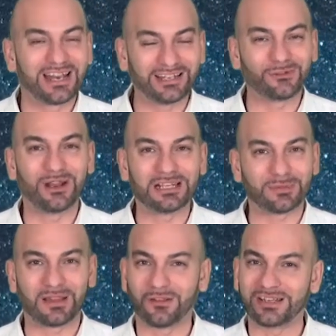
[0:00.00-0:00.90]
rituales,
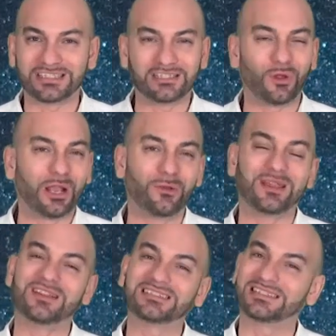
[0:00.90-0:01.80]
predicciones y todas las
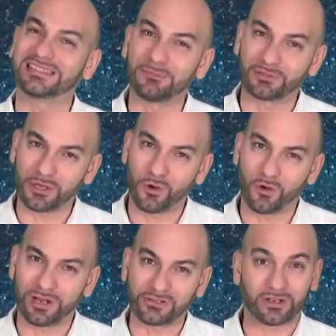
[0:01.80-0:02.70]
novedades que siempre os traigo
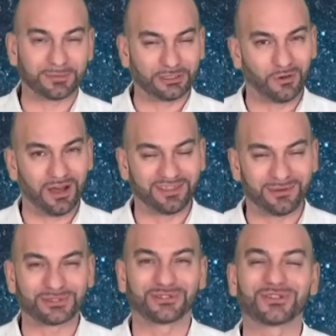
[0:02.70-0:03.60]
con cariño y respeto hacia
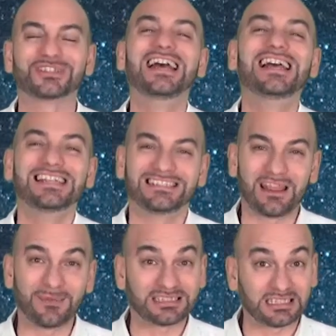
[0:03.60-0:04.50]
vosotros. Si
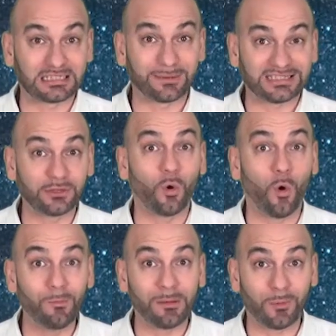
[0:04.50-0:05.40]
además estás atravesando
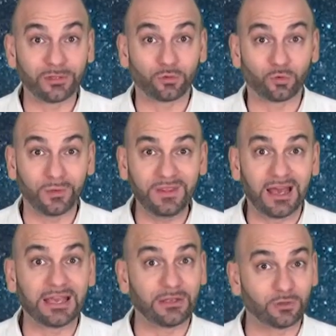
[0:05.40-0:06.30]
un mal momento en tu
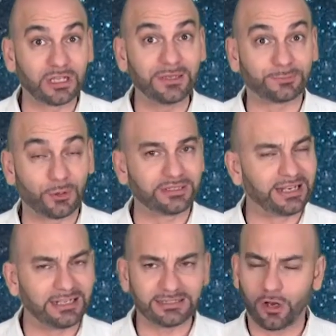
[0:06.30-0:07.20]
vida y no sabes poder dónde
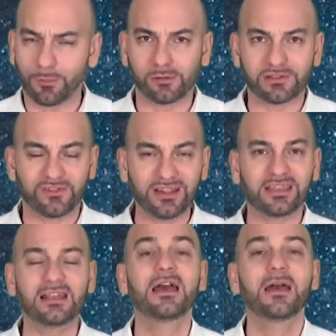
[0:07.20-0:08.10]
tirarte, lo pongo muy
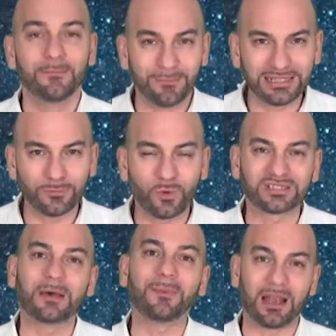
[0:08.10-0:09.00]
fácil. Mándame un
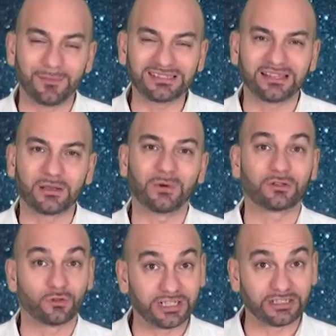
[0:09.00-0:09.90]
WhatsApp al más
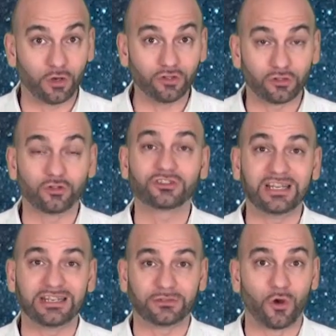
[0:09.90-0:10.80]
34 682
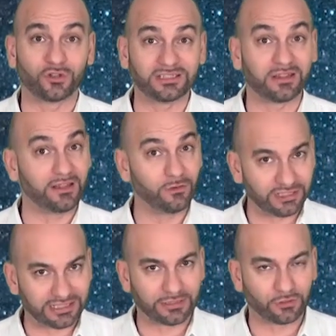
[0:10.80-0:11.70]
585
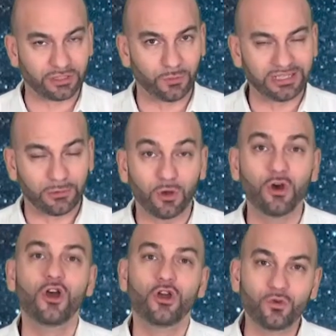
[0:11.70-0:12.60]
651,
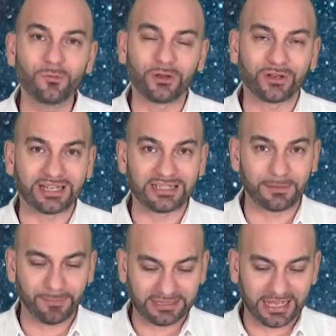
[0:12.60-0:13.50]
número que tienes
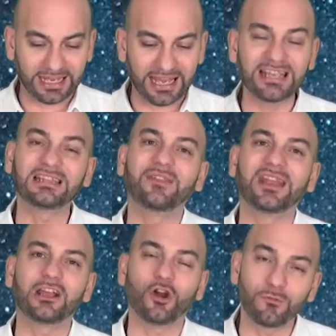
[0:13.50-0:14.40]
en pantalla, y te
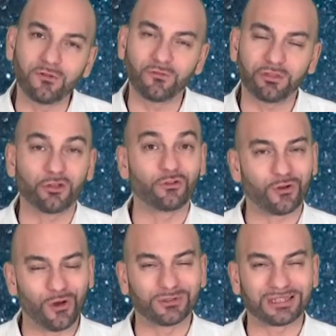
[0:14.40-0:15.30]
diré cómo
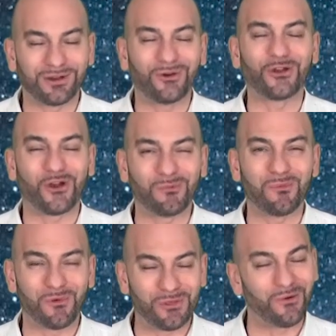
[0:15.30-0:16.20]
funciono, cómo trabajo y
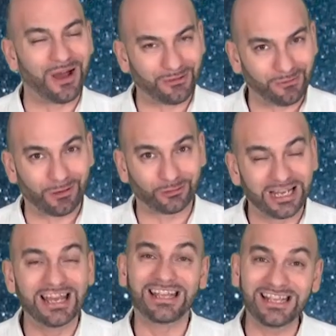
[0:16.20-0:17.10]
cómo puedo ayudaros.
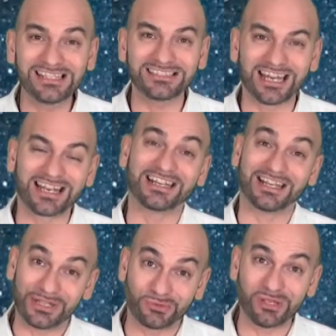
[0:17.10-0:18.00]

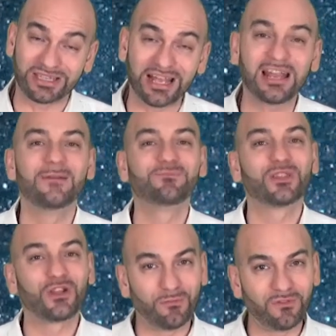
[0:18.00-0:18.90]
Instagram y Twitter
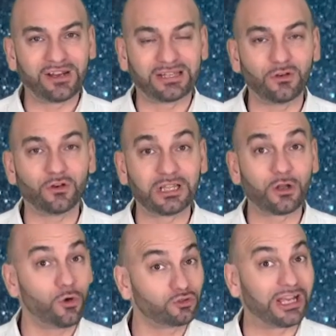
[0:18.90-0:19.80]
como Fernando J.
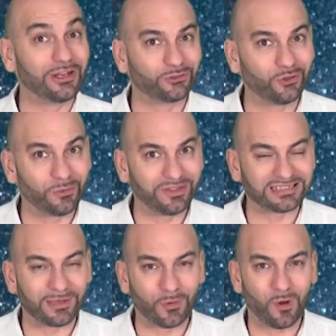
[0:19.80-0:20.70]
Coach y no te
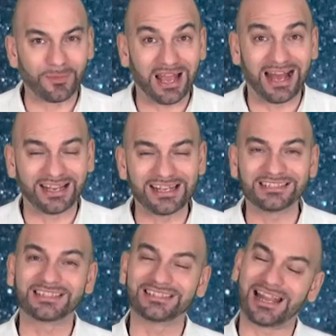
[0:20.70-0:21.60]
olvides, amigo o amiga
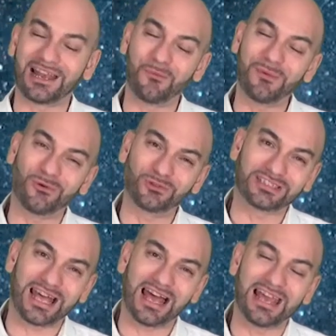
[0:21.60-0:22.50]
Aries, darle un me
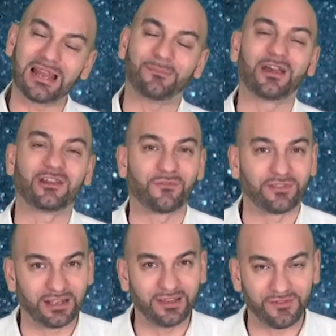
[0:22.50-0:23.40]
gusta en la página
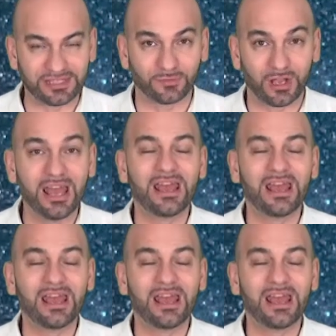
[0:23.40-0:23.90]
oficial de Facebook